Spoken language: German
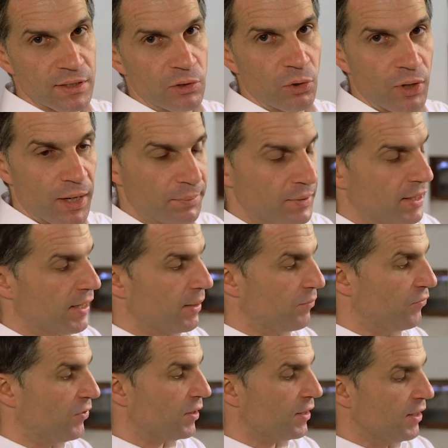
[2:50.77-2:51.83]
Chlor
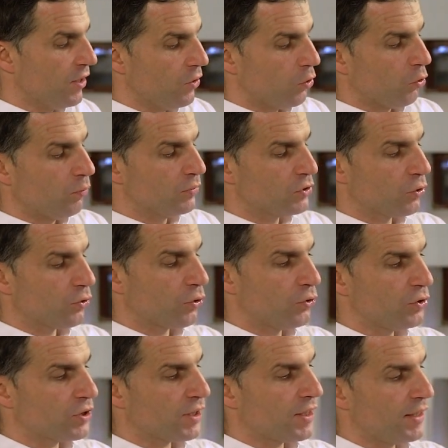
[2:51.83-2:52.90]
abgegeben wird, umso
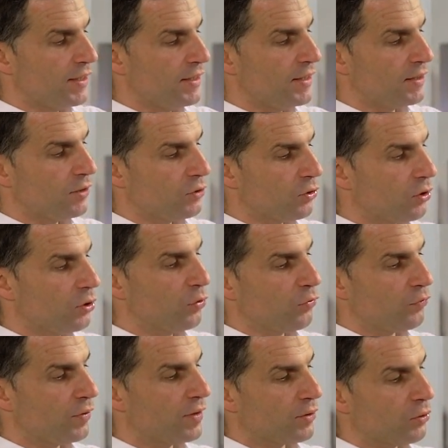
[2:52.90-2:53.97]
größer kann ich hier den Durchlauf,
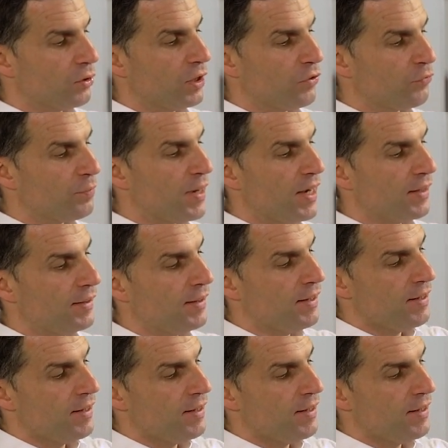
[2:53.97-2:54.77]
Durchlauf machen.